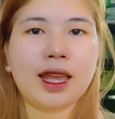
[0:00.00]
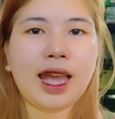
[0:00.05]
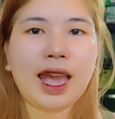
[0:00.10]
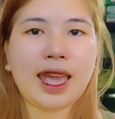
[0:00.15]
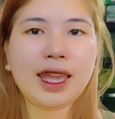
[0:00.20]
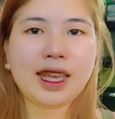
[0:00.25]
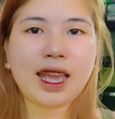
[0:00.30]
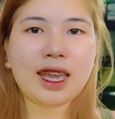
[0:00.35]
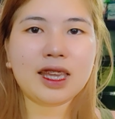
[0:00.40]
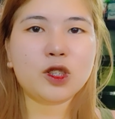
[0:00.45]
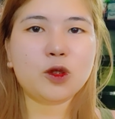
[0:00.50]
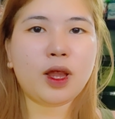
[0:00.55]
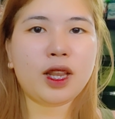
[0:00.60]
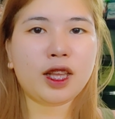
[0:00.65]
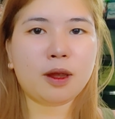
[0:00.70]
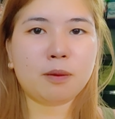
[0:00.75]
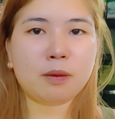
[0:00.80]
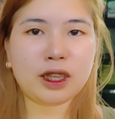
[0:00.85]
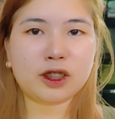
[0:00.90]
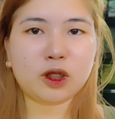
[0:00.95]
guys!
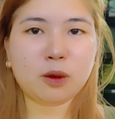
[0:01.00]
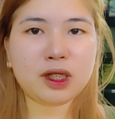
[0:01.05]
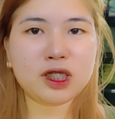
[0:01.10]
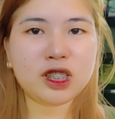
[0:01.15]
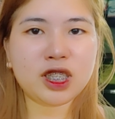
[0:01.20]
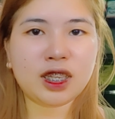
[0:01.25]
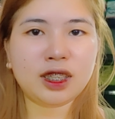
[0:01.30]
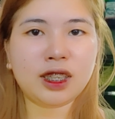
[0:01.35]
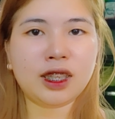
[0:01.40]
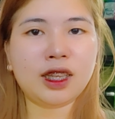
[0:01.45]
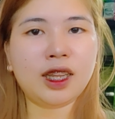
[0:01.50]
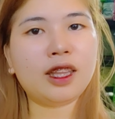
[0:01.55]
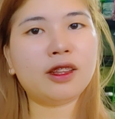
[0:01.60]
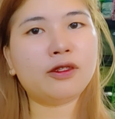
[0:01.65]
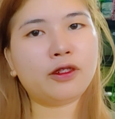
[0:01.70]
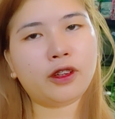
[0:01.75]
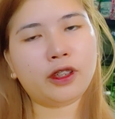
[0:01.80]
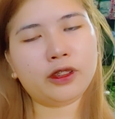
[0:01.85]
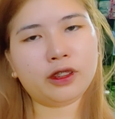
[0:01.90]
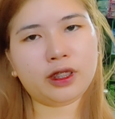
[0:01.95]
Welcome back to my channel and
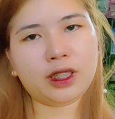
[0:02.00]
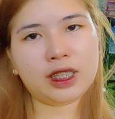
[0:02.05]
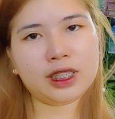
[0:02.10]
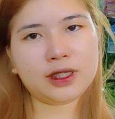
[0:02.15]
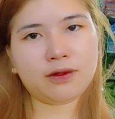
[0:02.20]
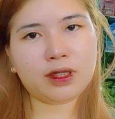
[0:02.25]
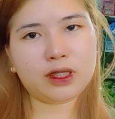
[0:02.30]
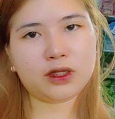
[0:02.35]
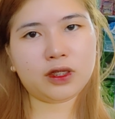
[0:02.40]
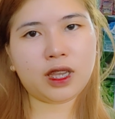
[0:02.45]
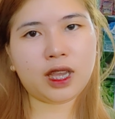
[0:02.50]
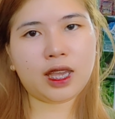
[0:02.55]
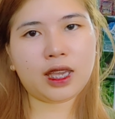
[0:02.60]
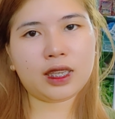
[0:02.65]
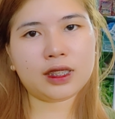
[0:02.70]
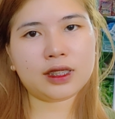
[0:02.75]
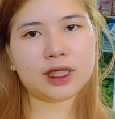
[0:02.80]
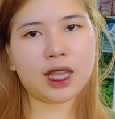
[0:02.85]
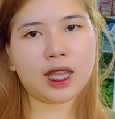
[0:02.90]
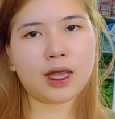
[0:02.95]
for today's video
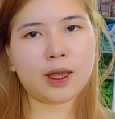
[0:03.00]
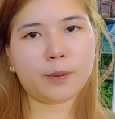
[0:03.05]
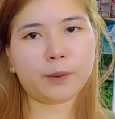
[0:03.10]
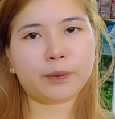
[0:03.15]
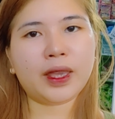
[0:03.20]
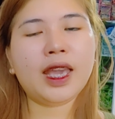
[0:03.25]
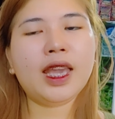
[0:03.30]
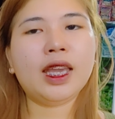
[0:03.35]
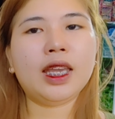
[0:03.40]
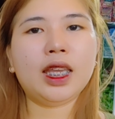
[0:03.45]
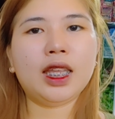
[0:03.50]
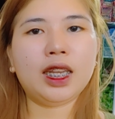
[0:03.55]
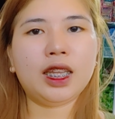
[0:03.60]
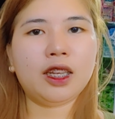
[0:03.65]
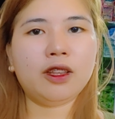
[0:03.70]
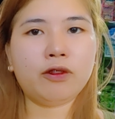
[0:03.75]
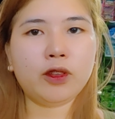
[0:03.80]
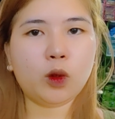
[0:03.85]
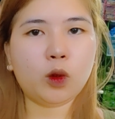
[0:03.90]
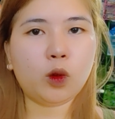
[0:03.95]
guys, um,
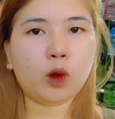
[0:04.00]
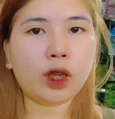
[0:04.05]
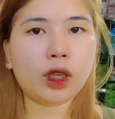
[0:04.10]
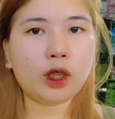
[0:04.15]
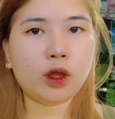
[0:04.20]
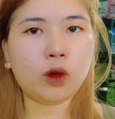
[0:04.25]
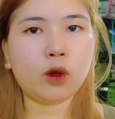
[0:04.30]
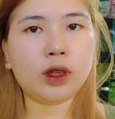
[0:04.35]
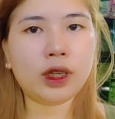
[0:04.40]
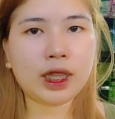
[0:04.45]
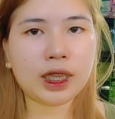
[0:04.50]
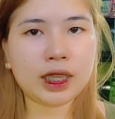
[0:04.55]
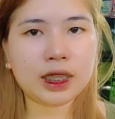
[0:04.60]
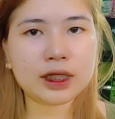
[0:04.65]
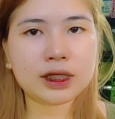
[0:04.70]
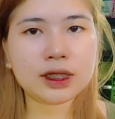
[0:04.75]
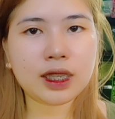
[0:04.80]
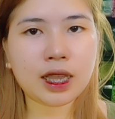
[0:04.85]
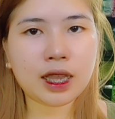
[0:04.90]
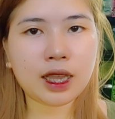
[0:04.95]
i-review ko kayo
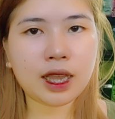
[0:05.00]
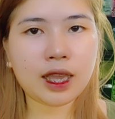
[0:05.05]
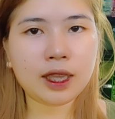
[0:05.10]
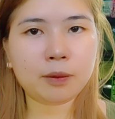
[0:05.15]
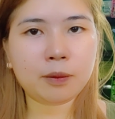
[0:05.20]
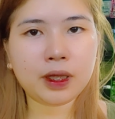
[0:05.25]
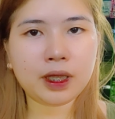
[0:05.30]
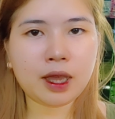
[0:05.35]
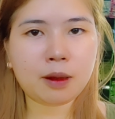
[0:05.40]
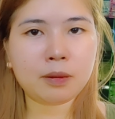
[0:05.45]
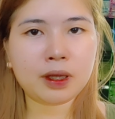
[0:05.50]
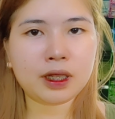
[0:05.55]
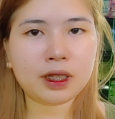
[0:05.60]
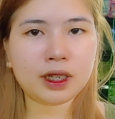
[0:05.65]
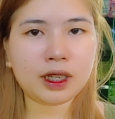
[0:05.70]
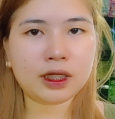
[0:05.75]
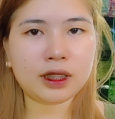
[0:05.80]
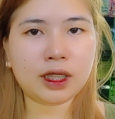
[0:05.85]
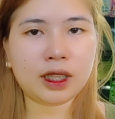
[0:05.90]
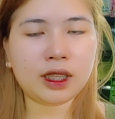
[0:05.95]
ulit sa IP camera
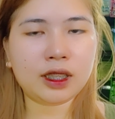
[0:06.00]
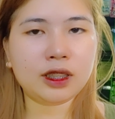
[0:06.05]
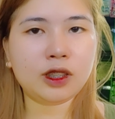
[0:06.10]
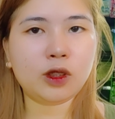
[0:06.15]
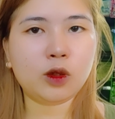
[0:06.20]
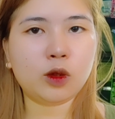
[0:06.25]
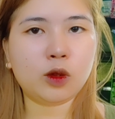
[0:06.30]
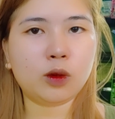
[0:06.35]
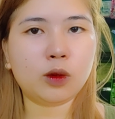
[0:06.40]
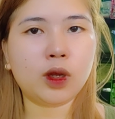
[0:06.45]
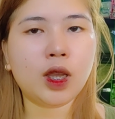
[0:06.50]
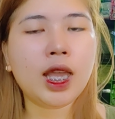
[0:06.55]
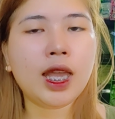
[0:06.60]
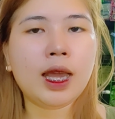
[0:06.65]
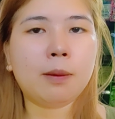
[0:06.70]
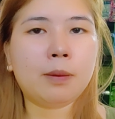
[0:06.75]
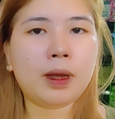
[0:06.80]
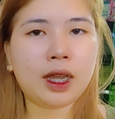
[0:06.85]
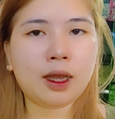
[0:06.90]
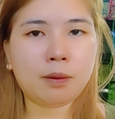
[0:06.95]
natin, yung
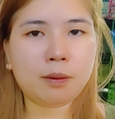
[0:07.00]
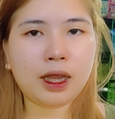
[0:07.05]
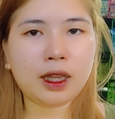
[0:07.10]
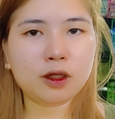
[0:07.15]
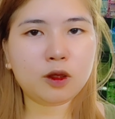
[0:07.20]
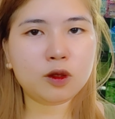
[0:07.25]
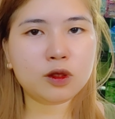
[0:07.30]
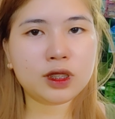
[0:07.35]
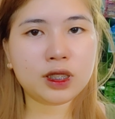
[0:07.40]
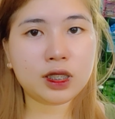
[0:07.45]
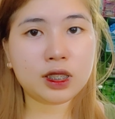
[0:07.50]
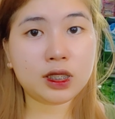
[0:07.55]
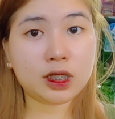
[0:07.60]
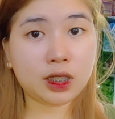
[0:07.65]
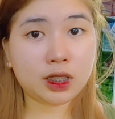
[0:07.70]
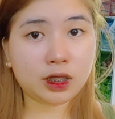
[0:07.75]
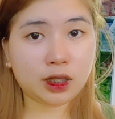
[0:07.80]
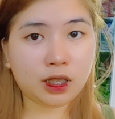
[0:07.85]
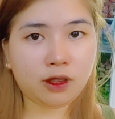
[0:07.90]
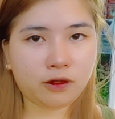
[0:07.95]
makabagong
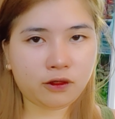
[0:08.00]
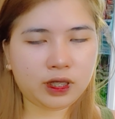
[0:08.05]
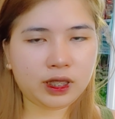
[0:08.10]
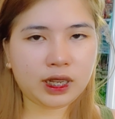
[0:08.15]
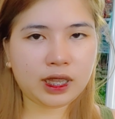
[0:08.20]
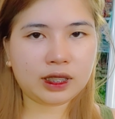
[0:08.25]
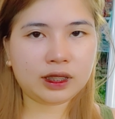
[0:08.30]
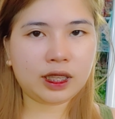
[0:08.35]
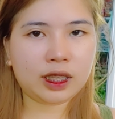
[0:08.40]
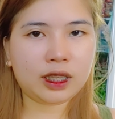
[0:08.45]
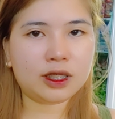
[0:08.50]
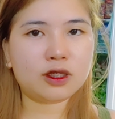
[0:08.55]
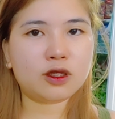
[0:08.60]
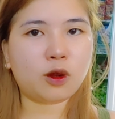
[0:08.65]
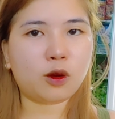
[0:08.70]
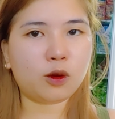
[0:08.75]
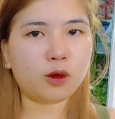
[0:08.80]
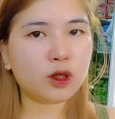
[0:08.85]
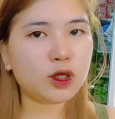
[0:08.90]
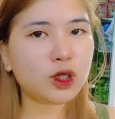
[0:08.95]
CCTV natin.
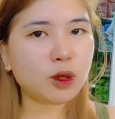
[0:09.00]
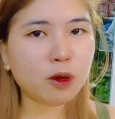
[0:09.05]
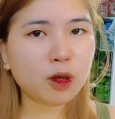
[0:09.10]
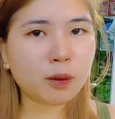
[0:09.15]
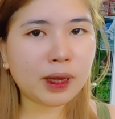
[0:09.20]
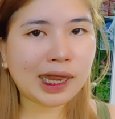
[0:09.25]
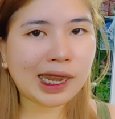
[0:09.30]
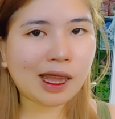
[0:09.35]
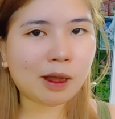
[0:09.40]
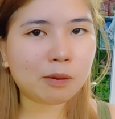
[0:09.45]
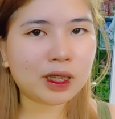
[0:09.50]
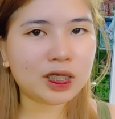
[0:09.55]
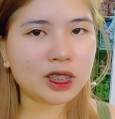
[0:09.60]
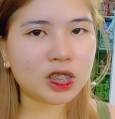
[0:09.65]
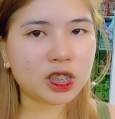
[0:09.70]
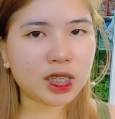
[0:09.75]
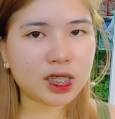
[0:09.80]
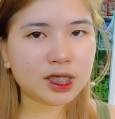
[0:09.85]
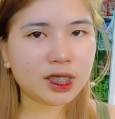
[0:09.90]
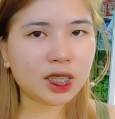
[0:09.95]
So kung gusto mong malaman,
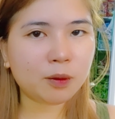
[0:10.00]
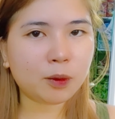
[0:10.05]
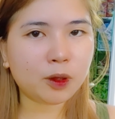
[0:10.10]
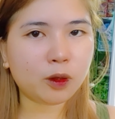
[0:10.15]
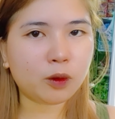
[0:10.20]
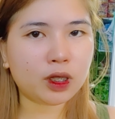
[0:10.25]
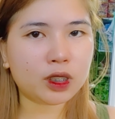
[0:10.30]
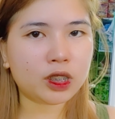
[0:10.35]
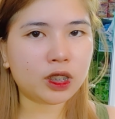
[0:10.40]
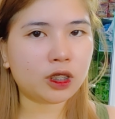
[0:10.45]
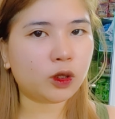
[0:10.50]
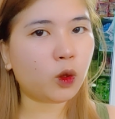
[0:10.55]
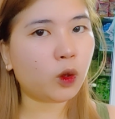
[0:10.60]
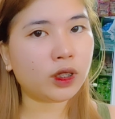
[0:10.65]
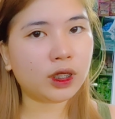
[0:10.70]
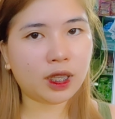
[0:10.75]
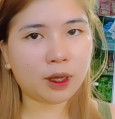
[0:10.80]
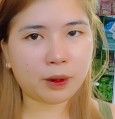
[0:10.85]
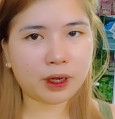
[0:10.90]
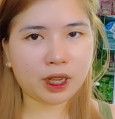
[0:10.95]
just keep on watching at kung
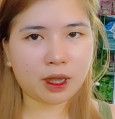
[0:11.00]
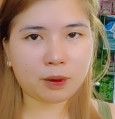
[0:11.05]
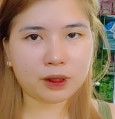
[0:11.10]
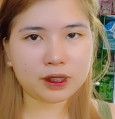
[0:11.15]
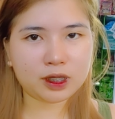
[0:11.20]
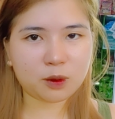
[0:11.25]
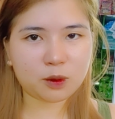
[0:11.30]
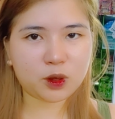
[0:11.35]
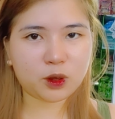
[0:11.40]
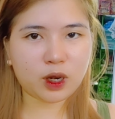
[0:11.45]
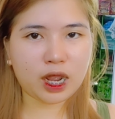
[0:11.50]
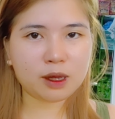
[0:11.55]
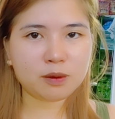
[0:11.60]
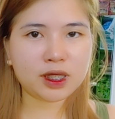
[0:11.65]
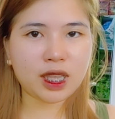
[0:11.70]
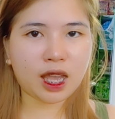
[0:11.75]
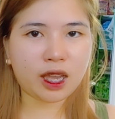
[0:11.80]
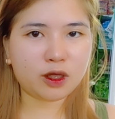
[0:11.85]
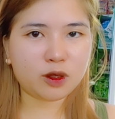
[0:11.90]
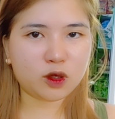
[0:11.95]
hindi ka pa nakapag-subscribe
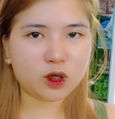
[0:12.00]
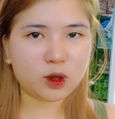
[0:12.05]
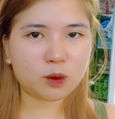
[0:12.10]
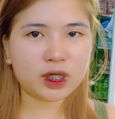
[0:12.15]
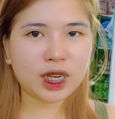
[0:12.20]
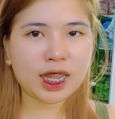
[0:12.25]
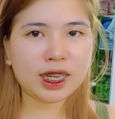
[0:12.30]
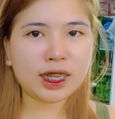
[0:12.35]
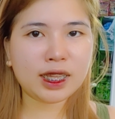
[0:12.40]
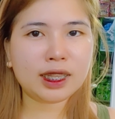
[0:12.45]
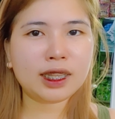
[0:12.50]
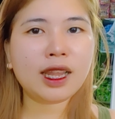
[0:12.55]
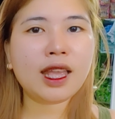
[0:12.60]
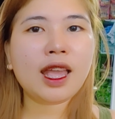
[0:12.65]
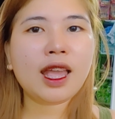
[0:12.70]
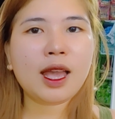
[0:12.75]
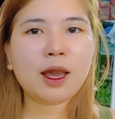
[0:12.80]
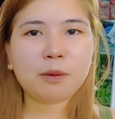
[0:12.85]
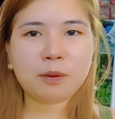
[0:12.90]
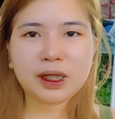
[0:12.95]
sa aking YouTube channel,
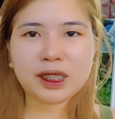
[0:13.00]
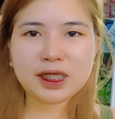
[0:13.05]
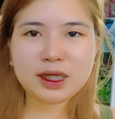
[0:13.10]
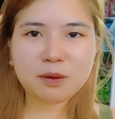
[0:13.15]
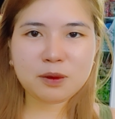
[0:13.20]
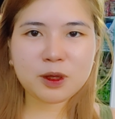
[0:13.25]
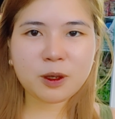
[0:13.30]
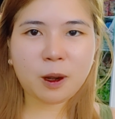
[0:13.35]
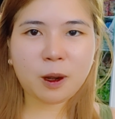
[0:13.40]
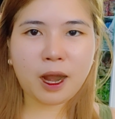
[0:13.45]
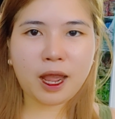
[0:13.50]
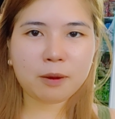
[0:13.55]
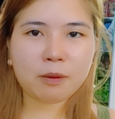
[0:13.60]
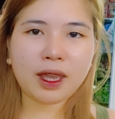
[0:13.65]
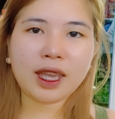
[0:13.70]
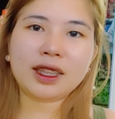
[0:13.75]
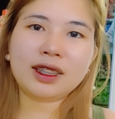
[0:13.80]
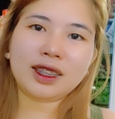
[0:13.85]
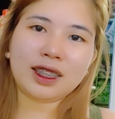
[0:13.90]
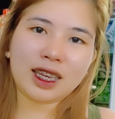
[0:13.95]
please subscribe
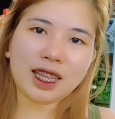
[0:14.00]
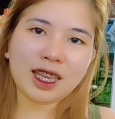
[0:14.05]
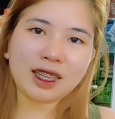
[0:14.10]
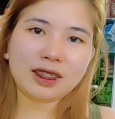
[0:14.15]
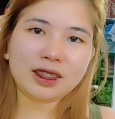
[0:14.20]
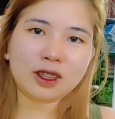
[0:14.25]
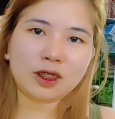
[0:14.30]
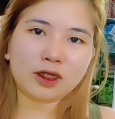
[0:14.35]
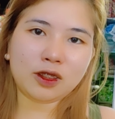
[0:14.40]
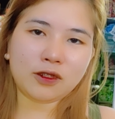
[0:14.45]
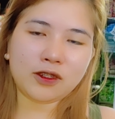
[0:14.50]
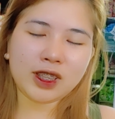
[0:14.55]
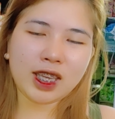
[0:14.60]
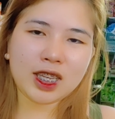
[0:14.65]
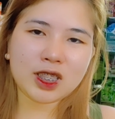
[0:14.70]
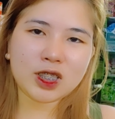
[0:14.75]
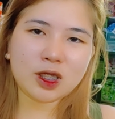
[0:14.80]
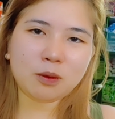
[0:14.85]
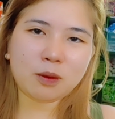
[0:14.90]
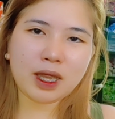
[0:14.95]
and click the
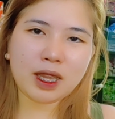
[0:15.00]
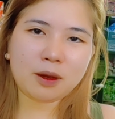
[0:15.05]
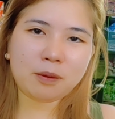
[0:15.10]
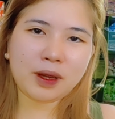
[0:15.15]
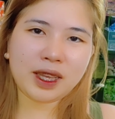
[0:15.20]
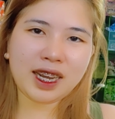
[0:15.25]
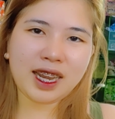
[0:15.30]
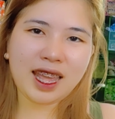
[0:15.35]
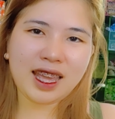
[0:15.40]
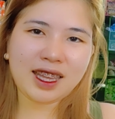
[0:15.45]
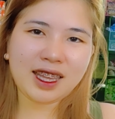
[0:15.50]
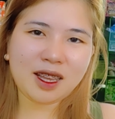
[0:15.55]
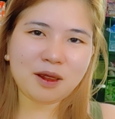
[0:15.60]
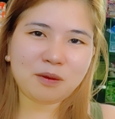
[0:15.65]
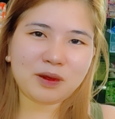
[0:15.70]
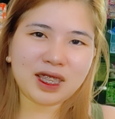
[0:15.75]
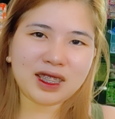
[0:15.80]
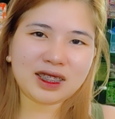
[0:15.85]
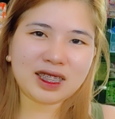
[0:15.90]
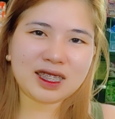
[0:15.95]
notification bell para like kang
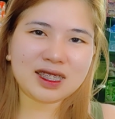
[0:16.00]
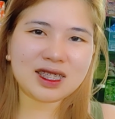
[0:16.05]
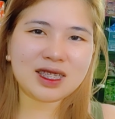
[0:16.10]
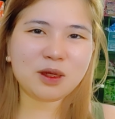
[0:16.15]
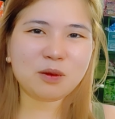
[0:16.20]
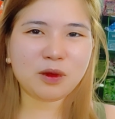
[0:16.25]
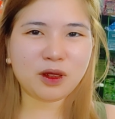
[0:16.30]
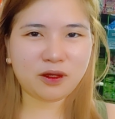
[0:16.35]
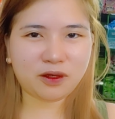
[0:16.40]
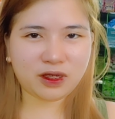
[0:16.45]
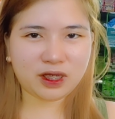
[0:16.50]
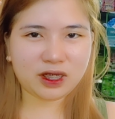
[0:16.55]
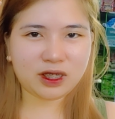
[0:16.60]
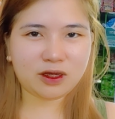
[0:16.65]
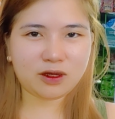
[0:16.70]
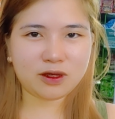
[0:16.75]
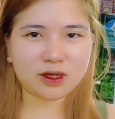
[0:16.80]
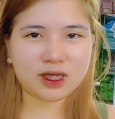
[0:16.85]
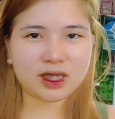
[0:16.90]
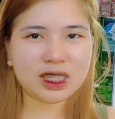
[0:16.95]
updated sa mga
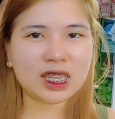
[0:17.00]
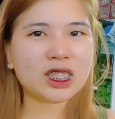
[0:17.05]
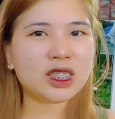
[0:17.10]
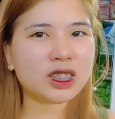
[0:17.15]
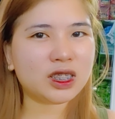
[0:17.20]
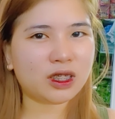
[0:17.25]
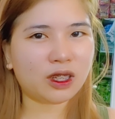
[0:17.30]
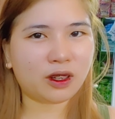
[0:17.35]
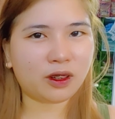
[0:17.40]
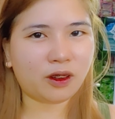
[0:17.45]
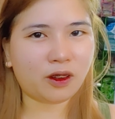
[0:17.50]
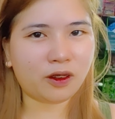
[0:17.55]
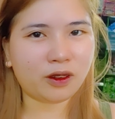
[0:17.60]
videos na i-share ko.